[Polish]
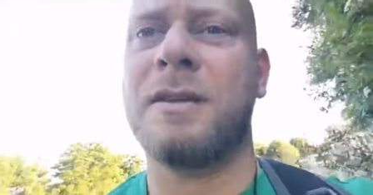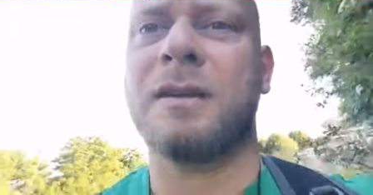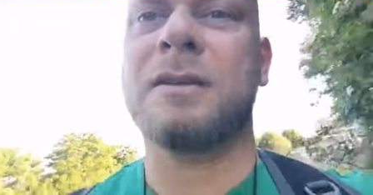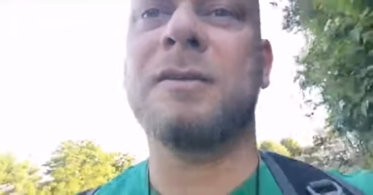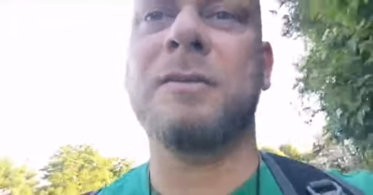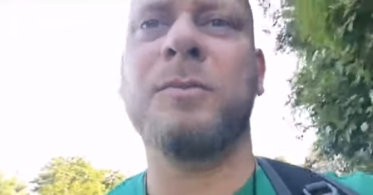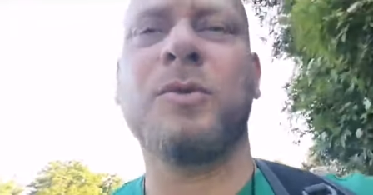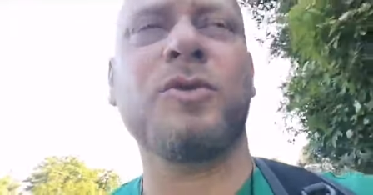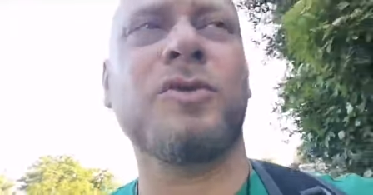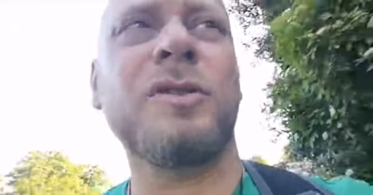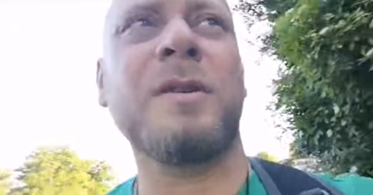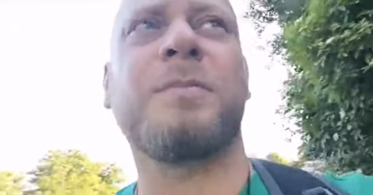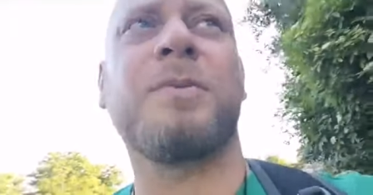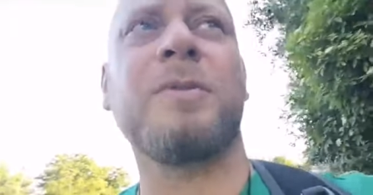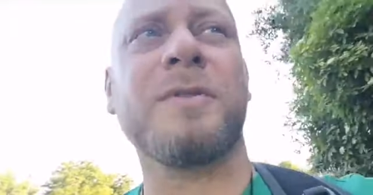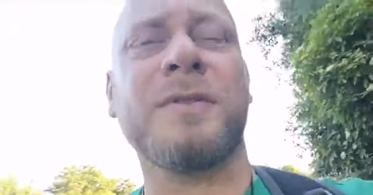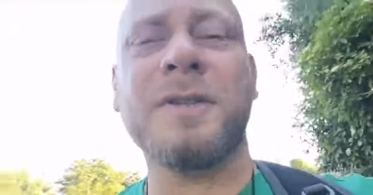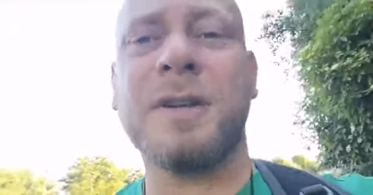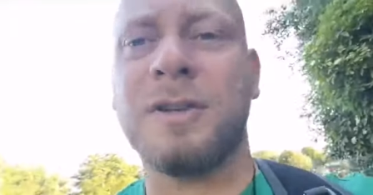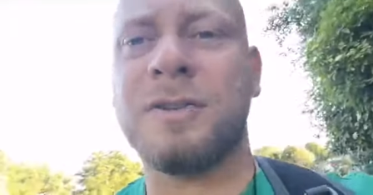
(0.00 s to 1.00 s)
Jak Go można
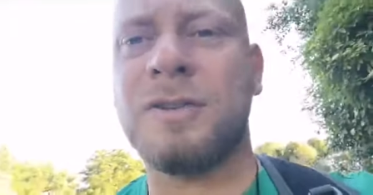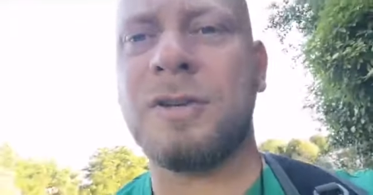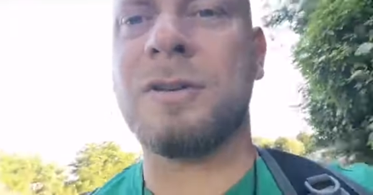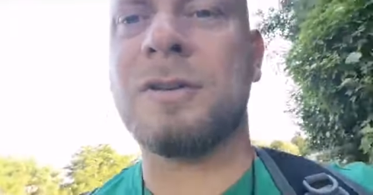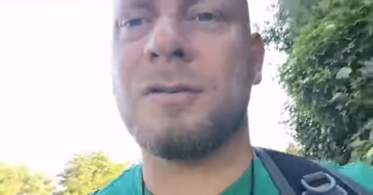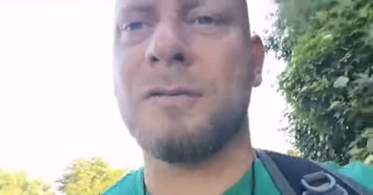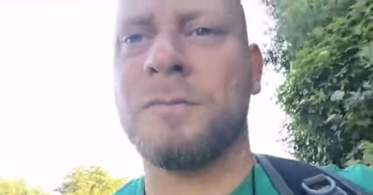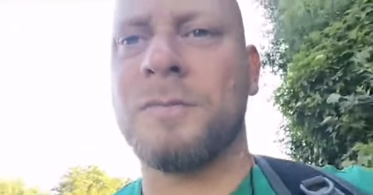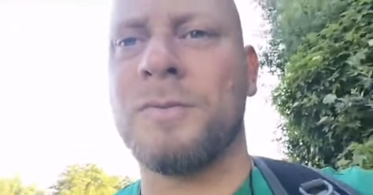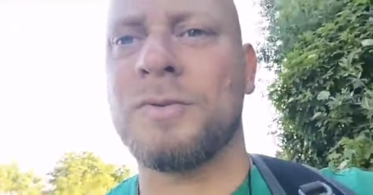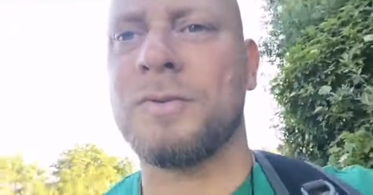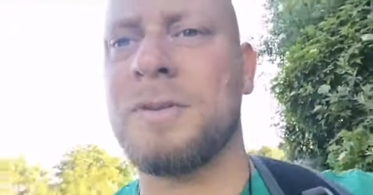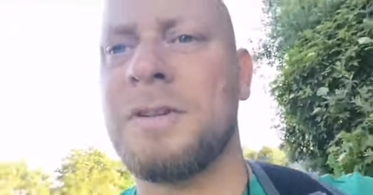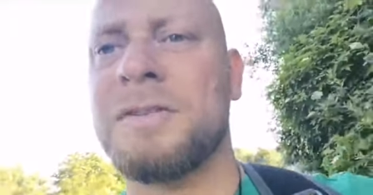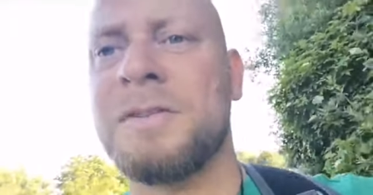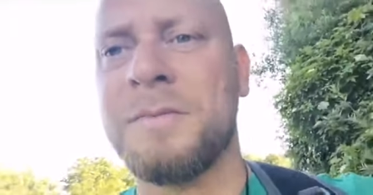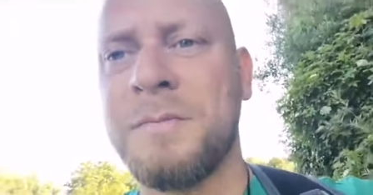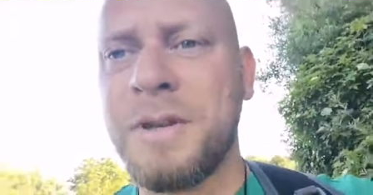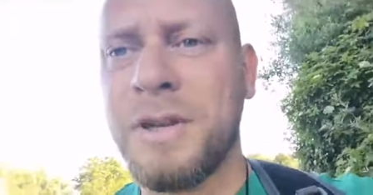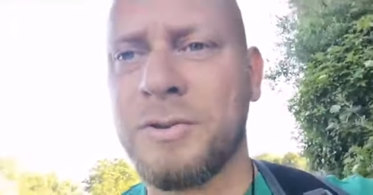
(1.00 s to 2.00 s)
poznać? Jak Go
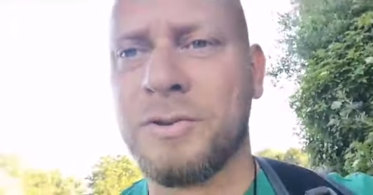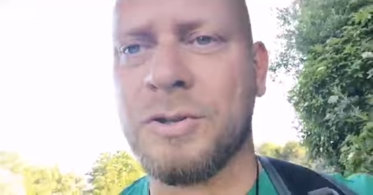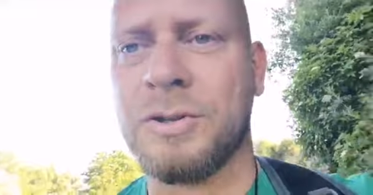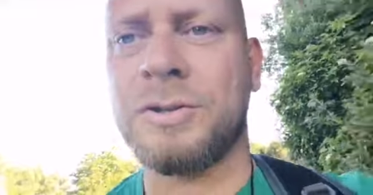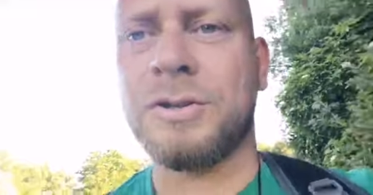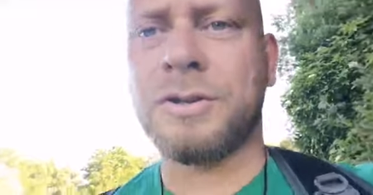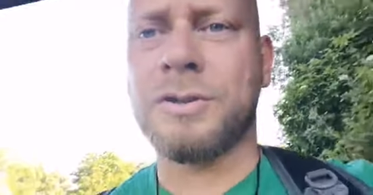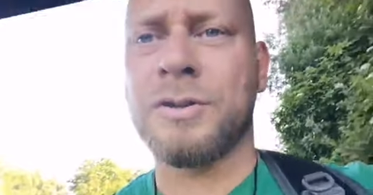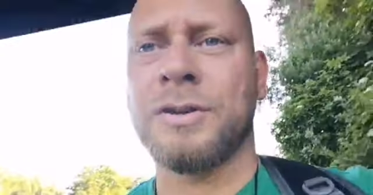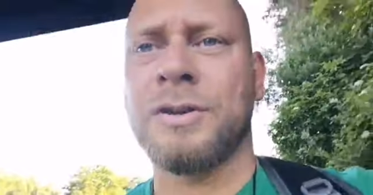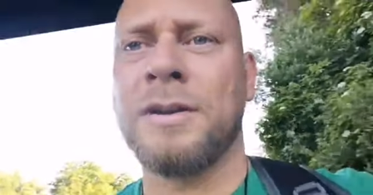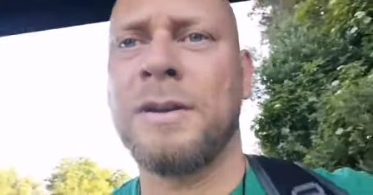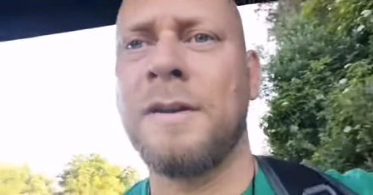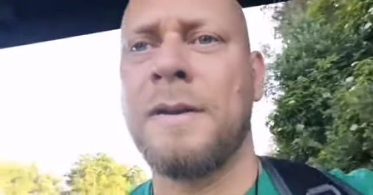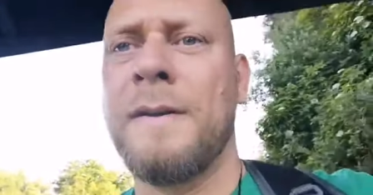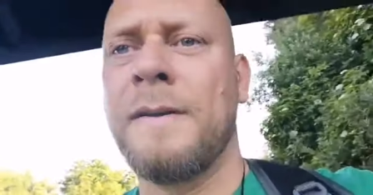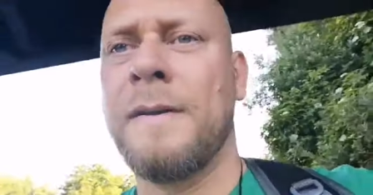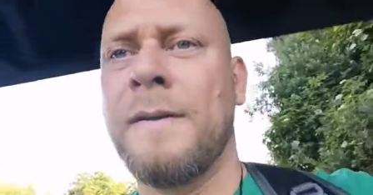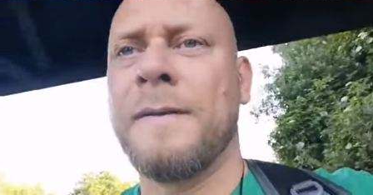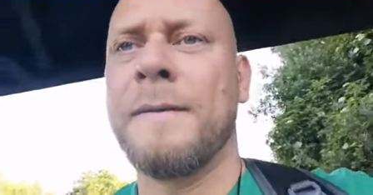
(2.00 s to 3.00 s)
można zmierzyć?
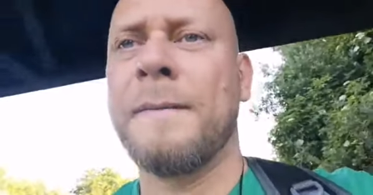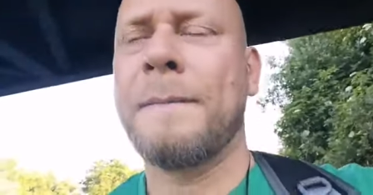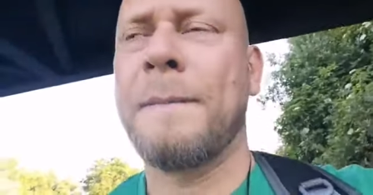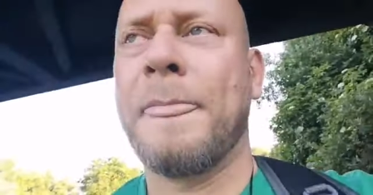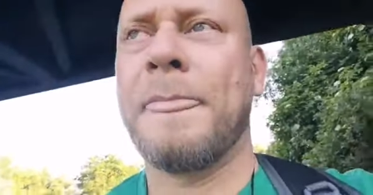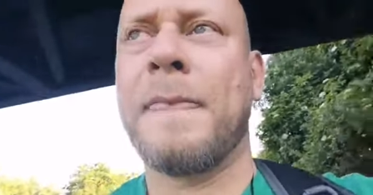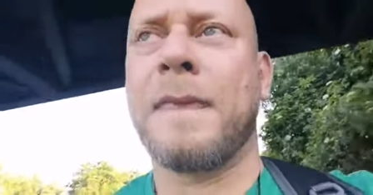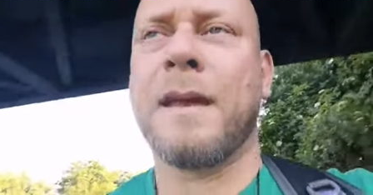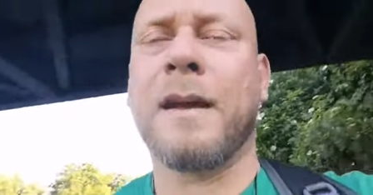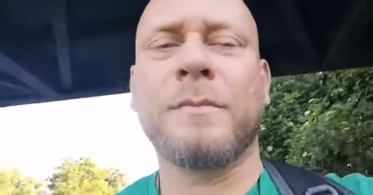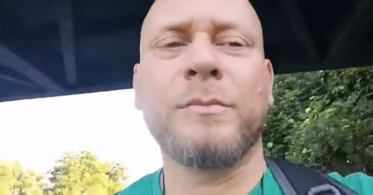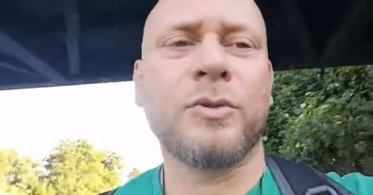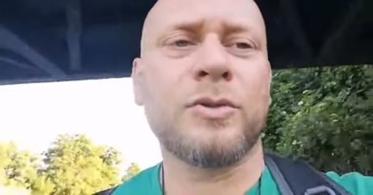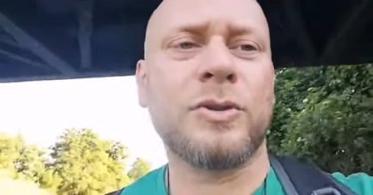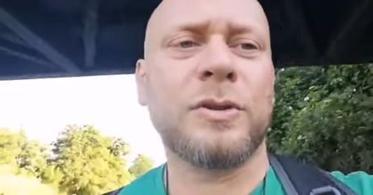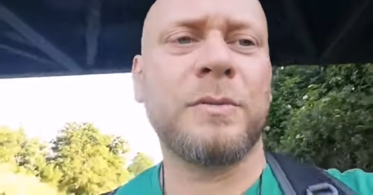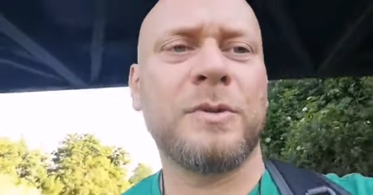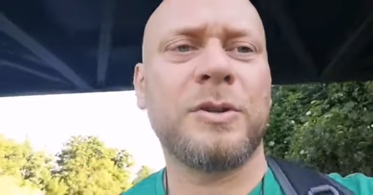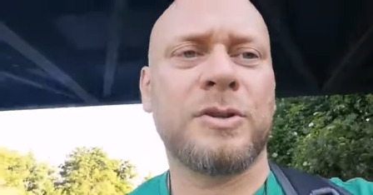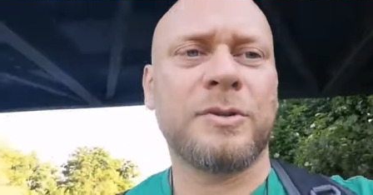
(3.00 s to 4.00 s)
Jak
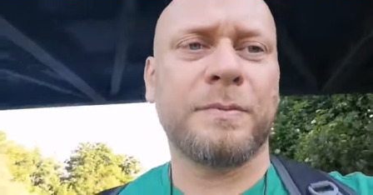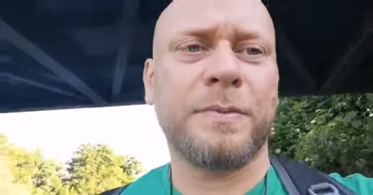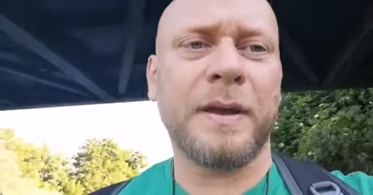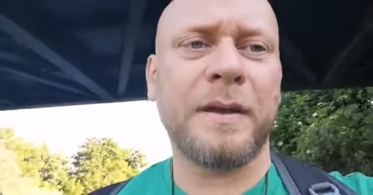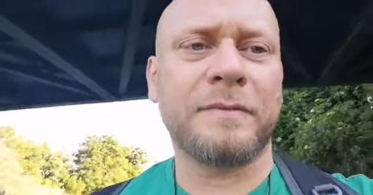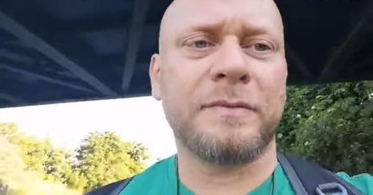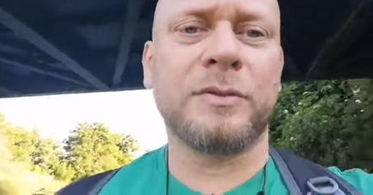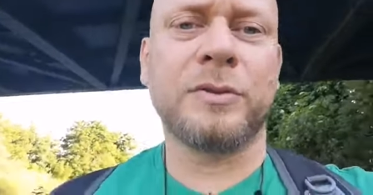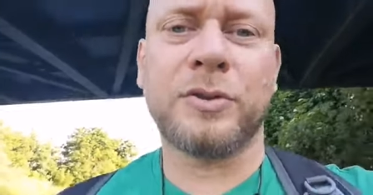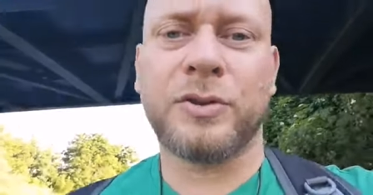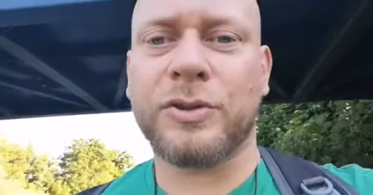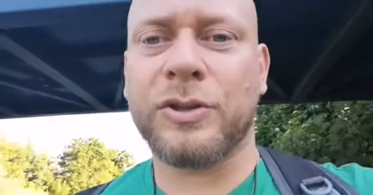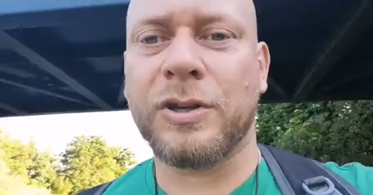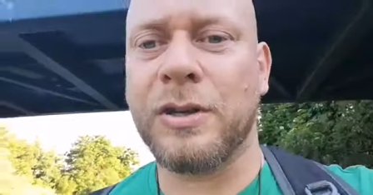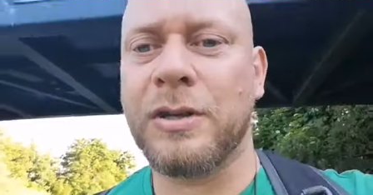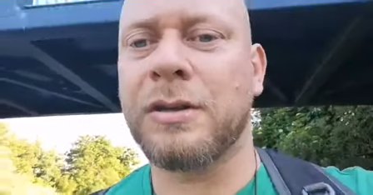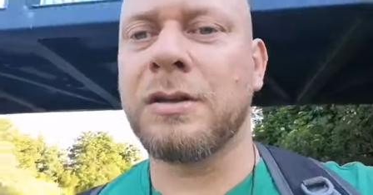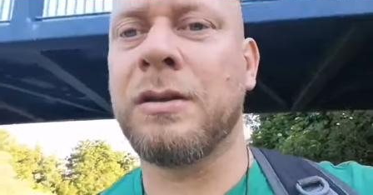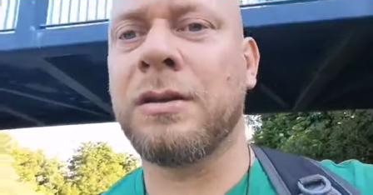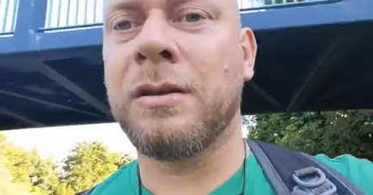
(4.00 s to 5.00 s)
można mieć pewność,
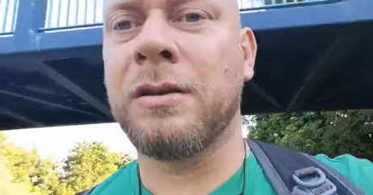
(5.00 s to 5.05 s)
że